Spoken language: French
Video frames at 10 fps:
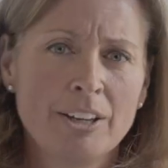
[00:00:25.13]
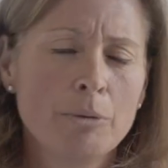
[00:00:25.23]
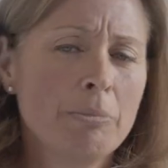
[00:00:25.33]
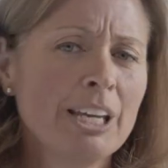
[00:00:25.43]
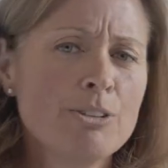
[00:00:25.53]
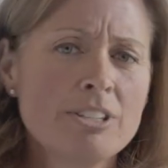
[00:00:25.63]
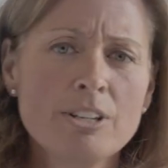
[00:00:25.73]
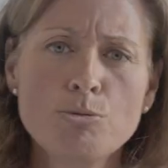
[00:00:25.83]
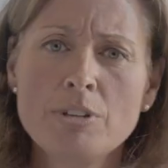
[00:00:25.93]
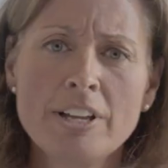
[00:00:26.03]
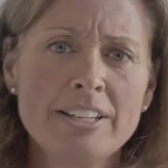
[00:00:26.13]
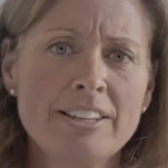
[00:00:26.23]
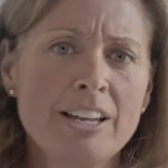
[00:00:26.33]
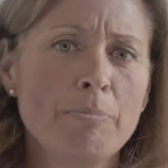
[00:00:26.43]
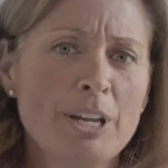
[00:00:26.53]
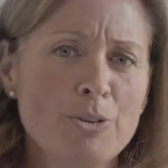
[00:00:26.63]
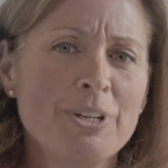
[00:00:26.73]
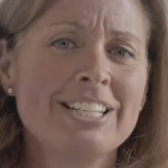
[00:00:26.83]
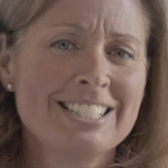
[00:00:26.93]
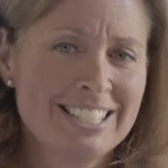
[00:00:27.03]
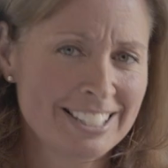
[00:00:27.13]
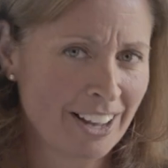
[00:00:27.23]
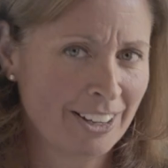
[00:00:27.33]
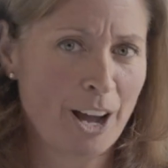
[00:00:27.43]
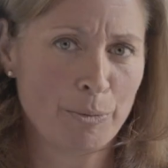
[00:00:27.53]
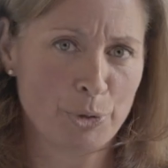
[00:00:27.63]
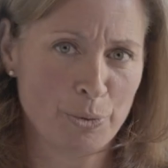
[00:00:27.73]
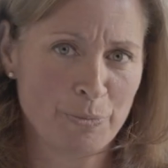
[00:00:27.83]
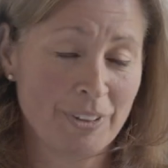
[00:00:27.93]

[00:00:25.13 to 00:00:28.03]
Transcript: Mais réussir tout en étant épanoui, c'est encore mieux.